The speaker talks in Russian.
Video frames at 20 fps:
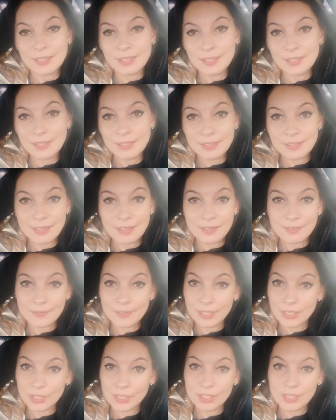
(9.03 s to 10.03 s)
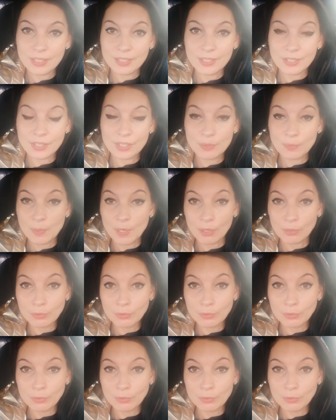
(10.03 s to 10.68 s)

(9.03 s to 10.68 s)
Это выражение Джима